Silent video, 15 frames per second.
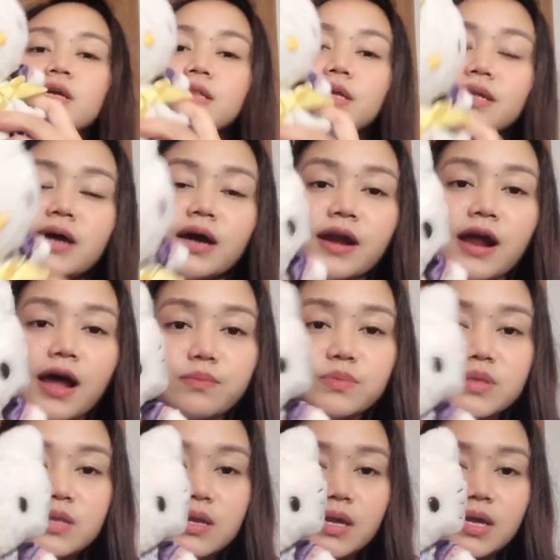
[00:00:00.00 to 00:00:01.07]
na crab
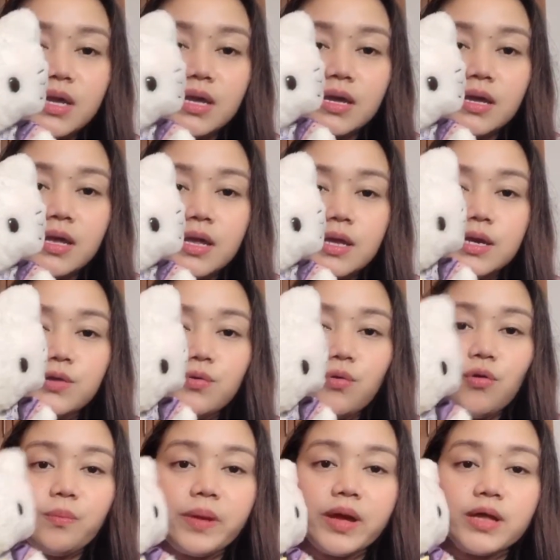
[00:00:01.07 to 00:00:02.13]
tree.
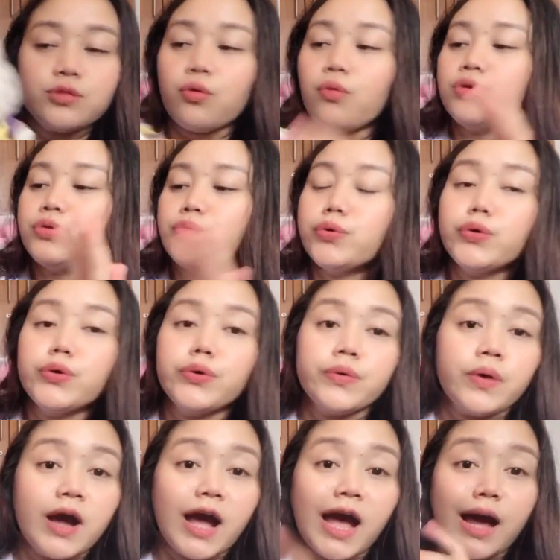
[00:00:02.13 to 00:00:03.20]
Kinukumpleto ko yung
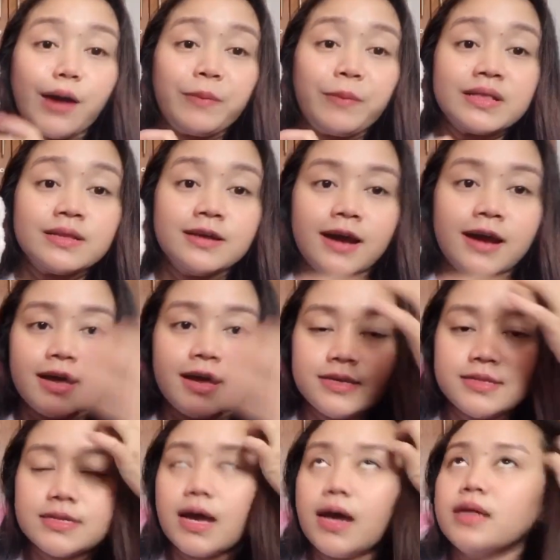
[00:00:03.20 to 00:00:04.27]
apat,
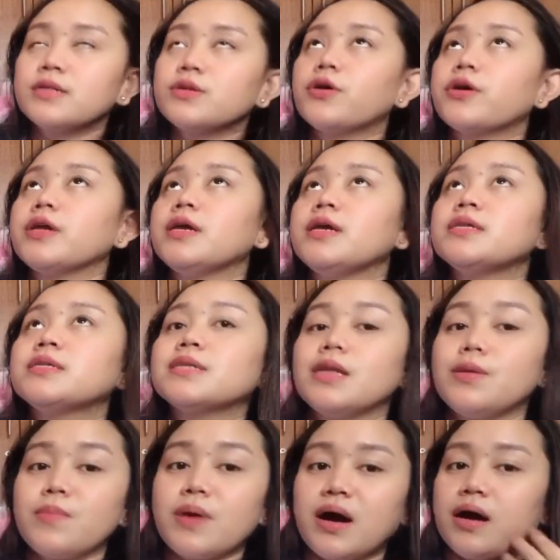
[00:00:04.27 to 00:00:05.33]
guys. Ah, sorry. It's
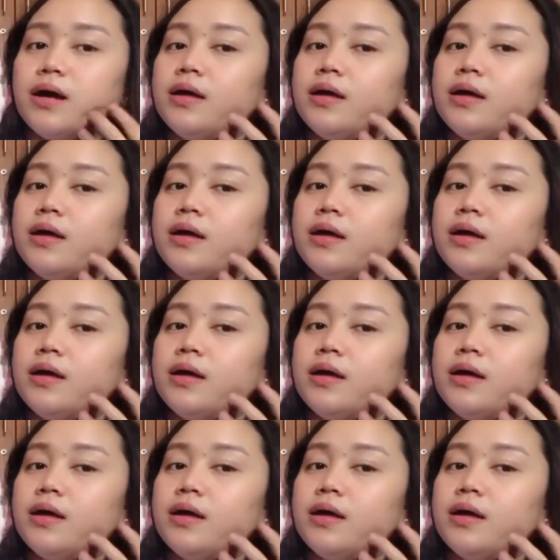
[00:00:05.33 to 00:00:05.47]
lima.